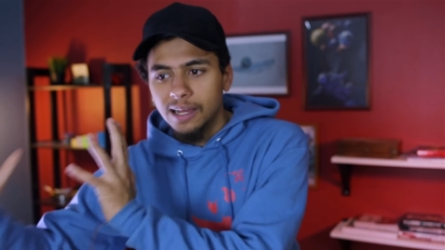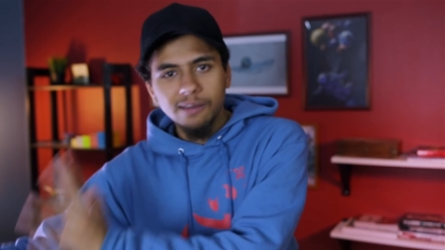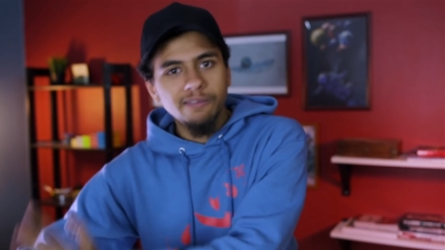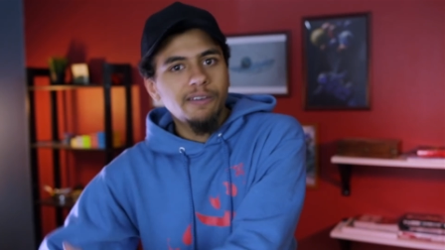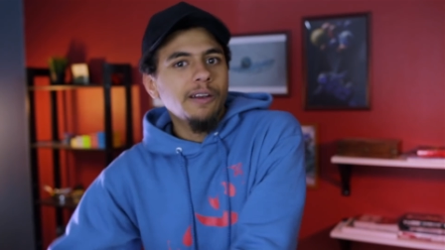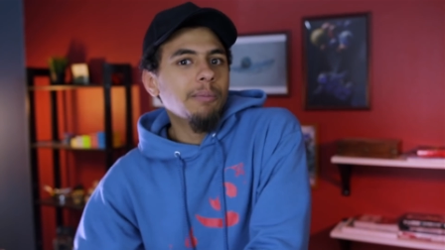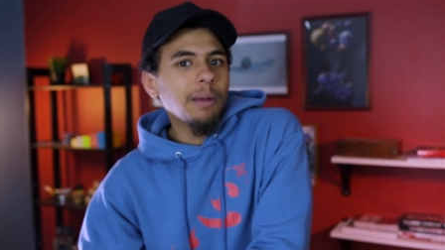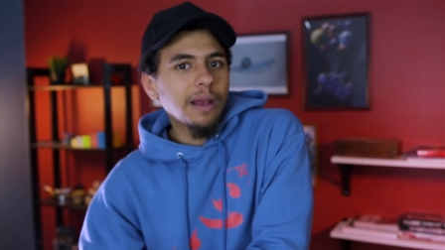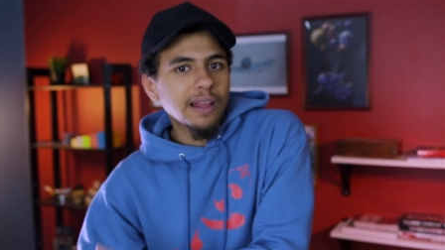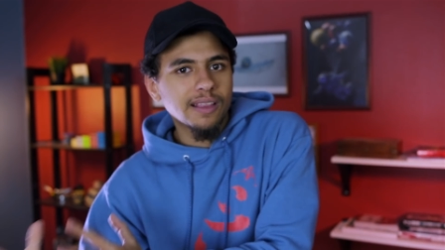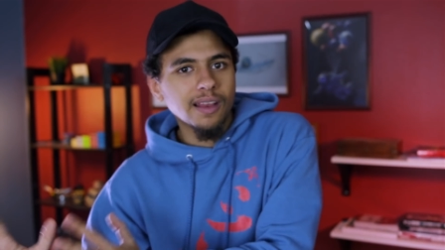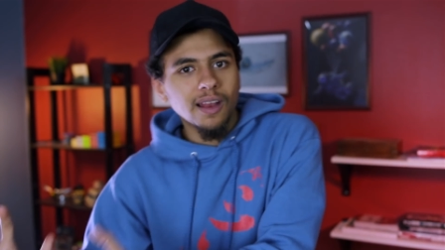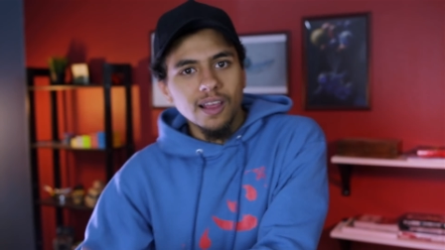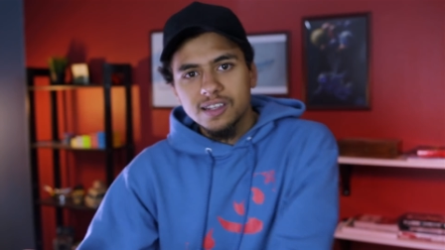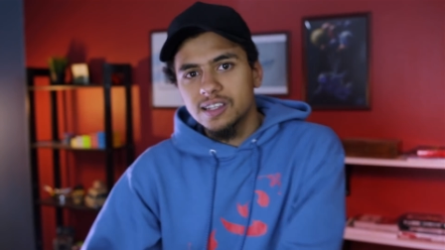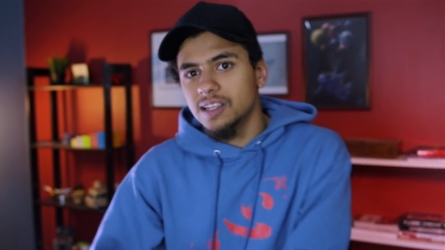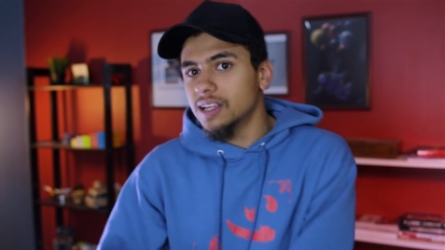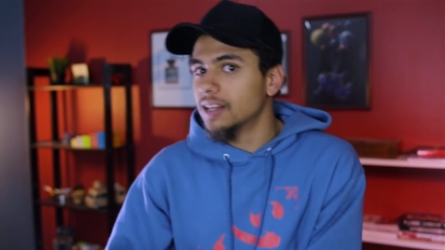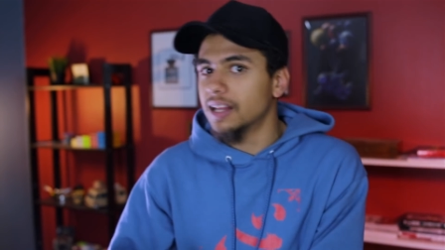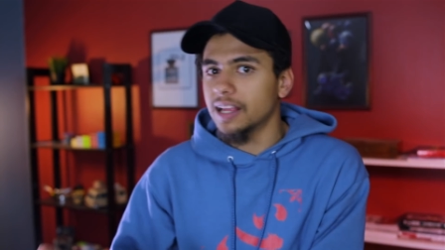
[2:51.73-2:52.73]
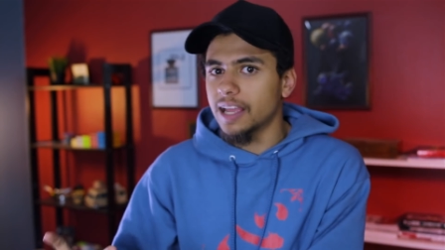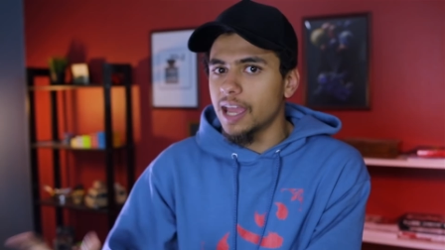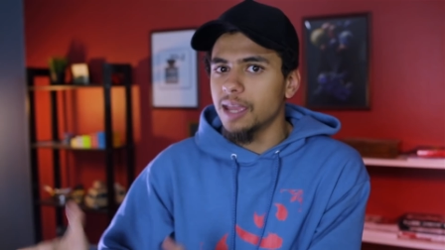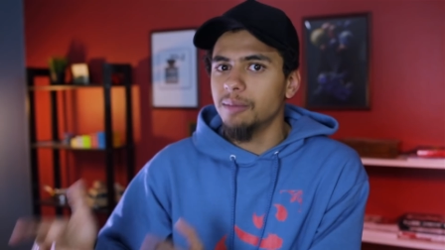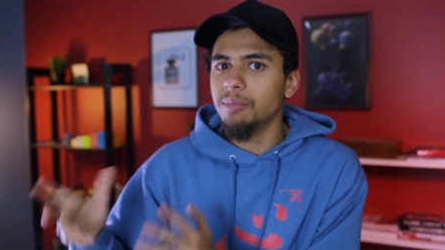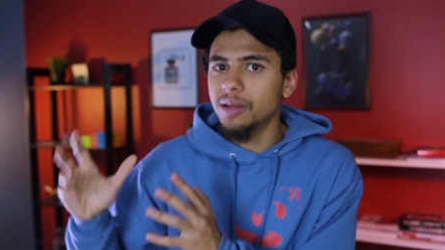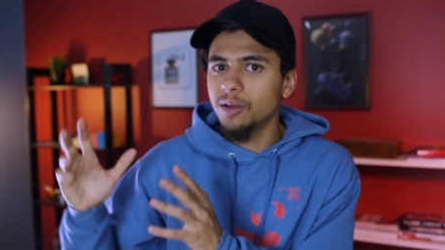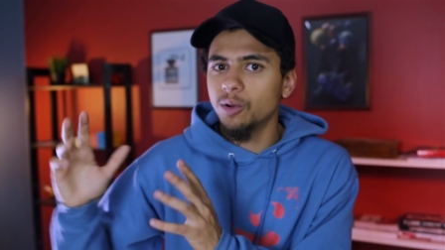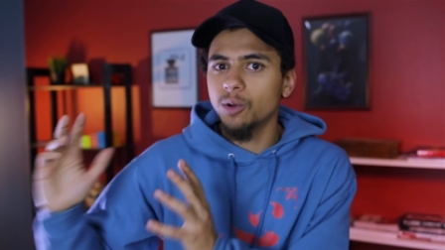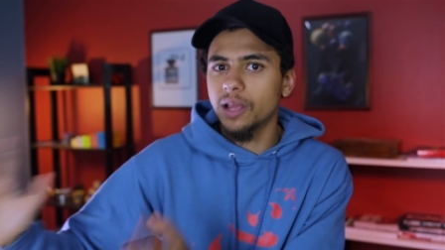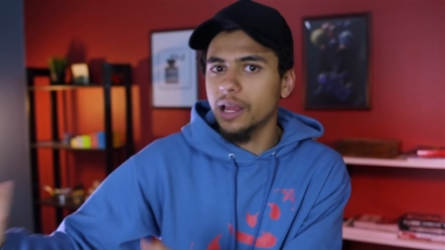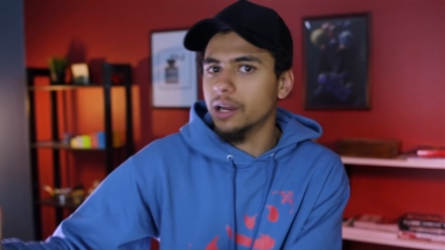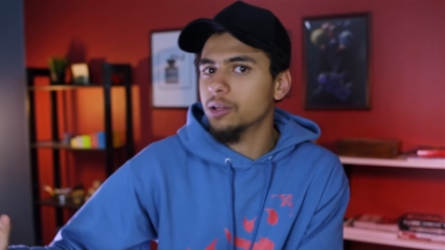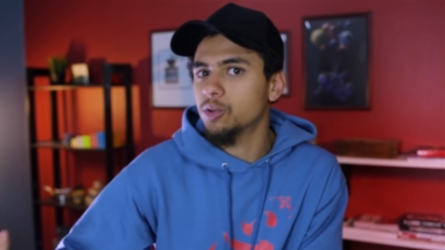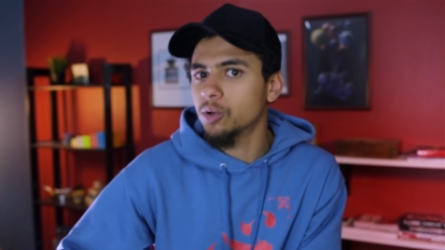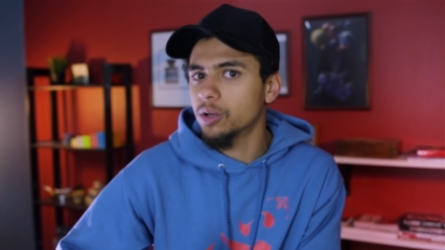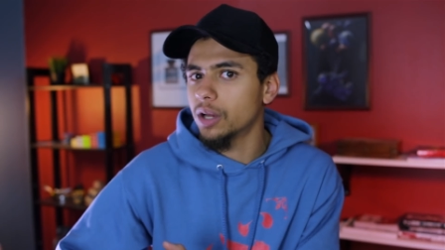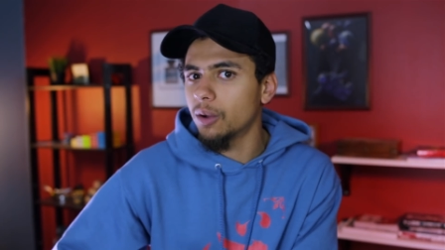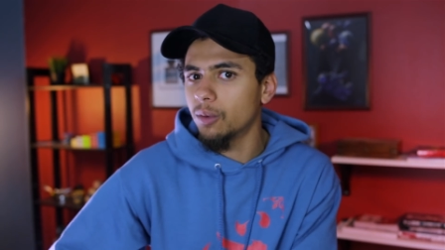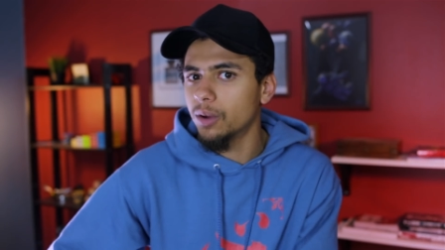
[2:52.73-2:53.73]
في البلد الاصلي اللي جاي منه
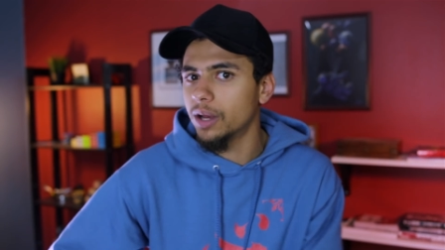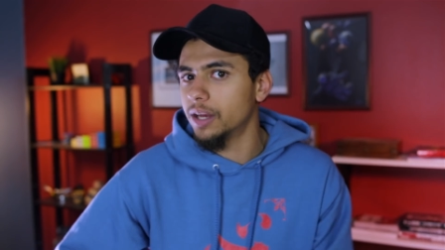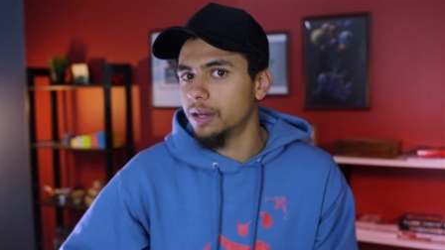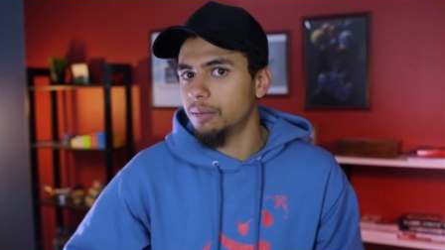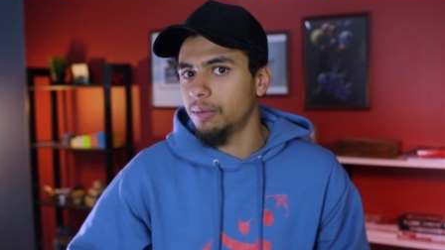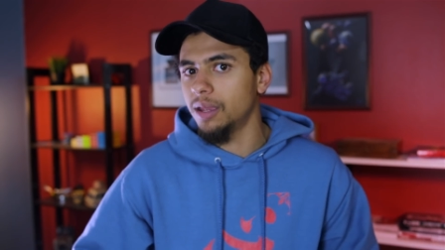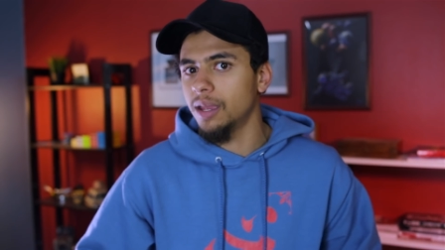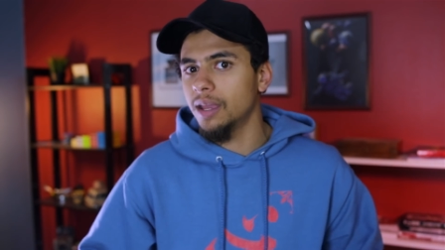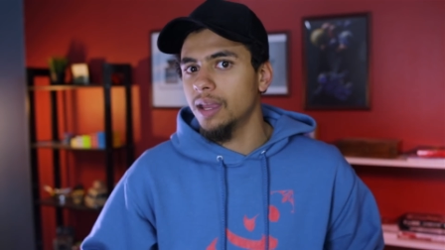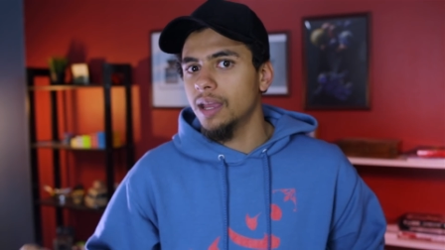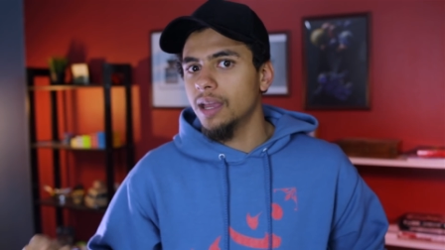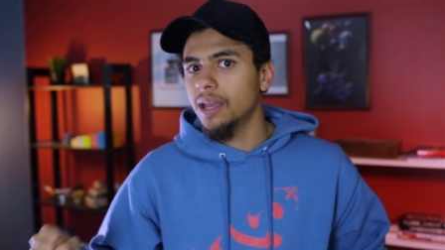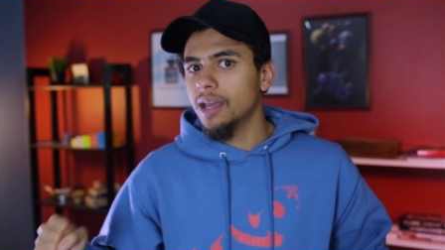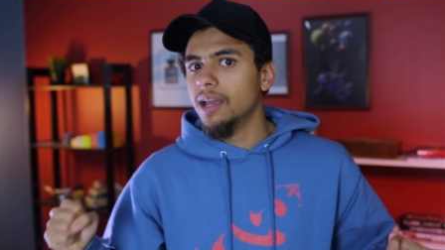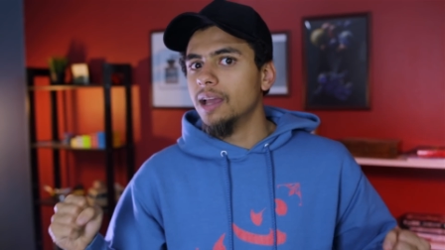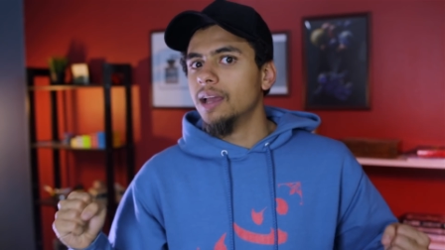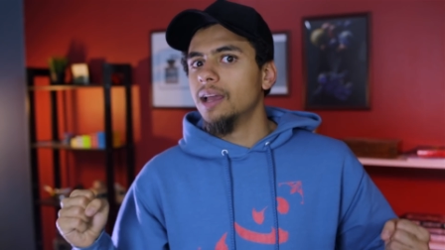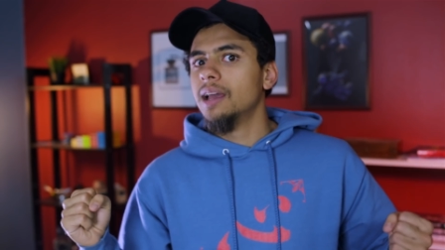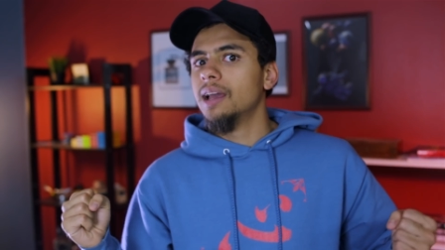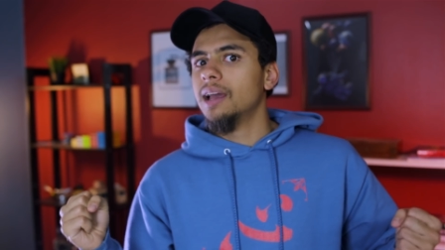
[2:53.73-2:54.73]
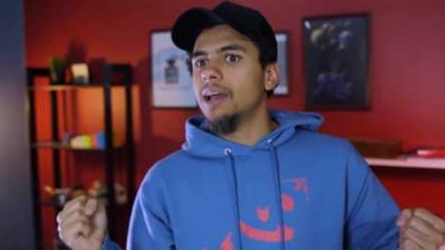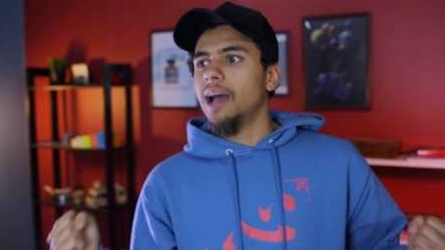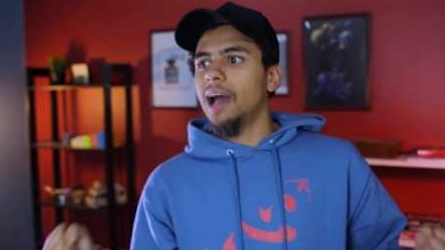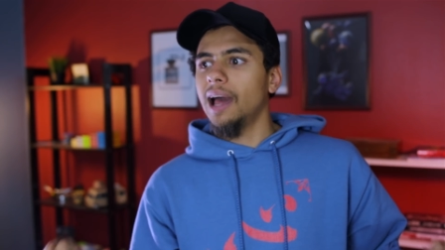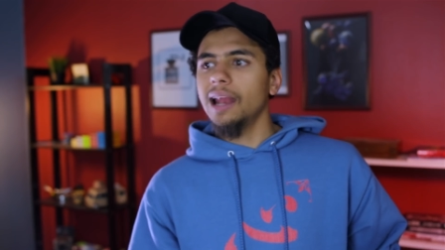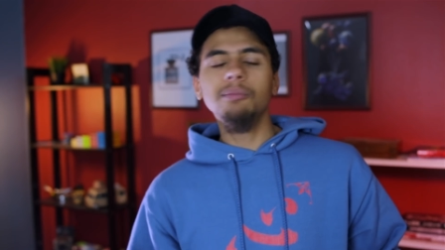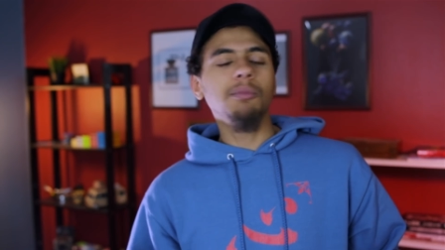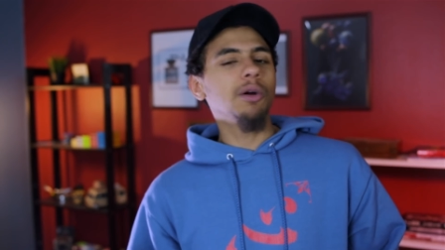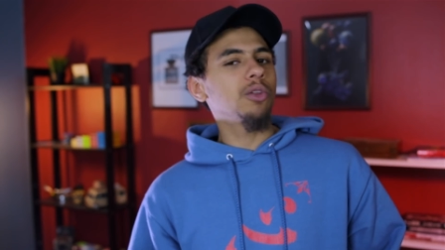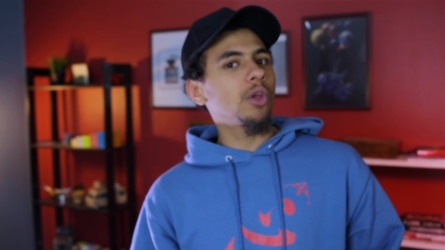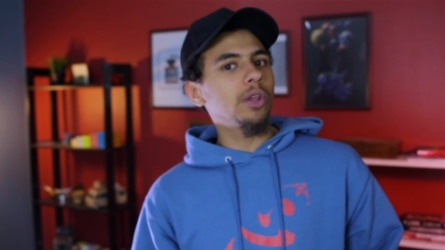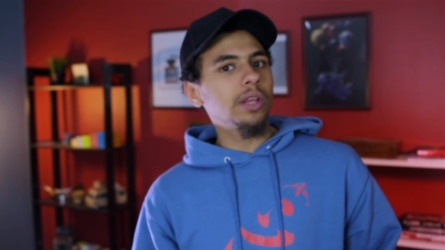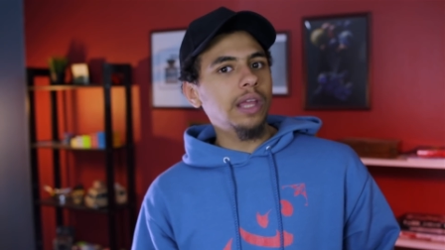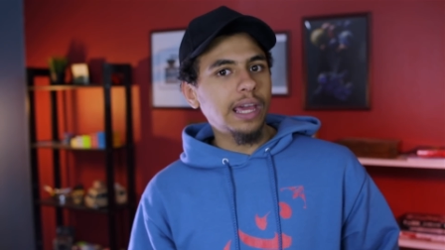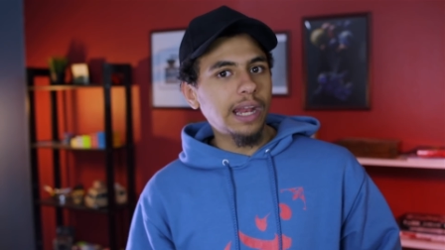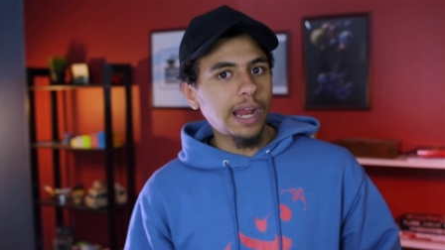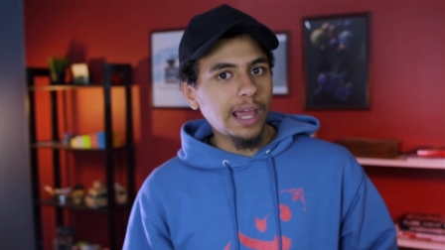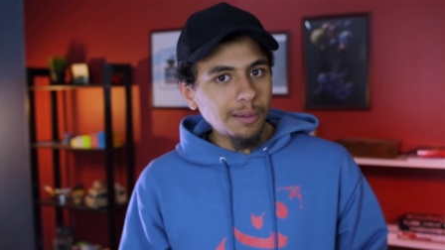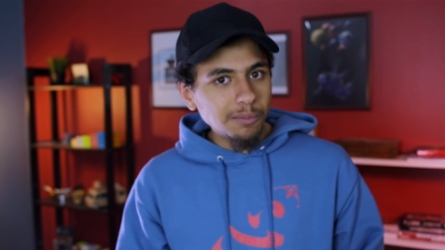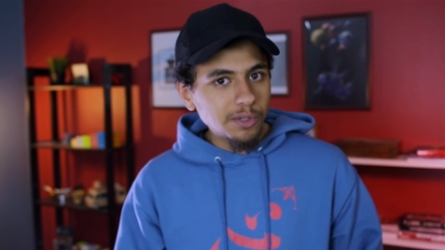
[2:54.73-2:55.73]
الكرتون او الانمي هل الموضوع ده
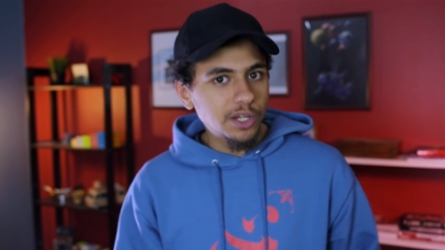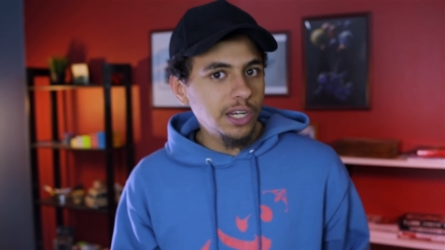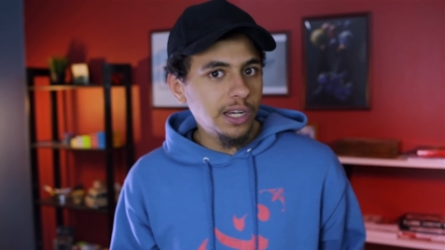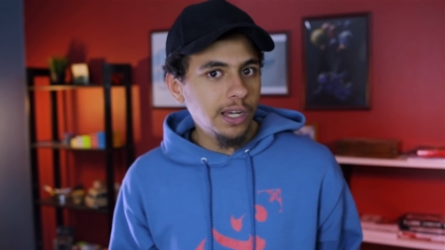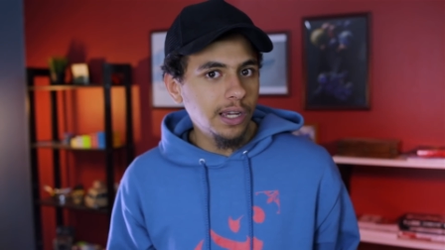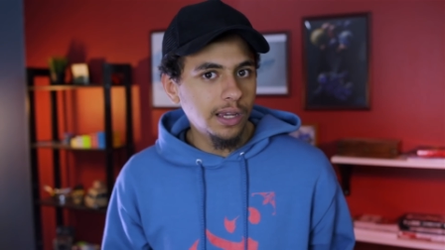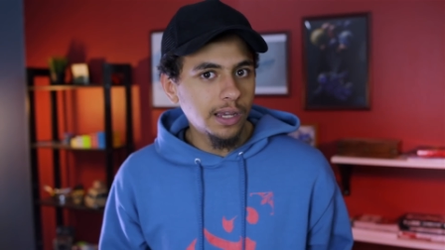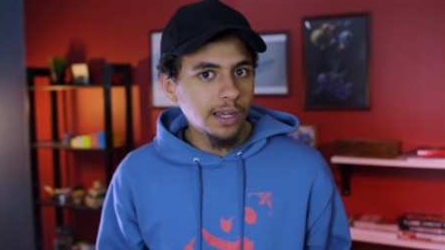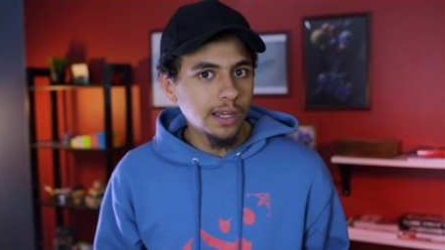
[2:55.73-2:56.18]
كان هيمشي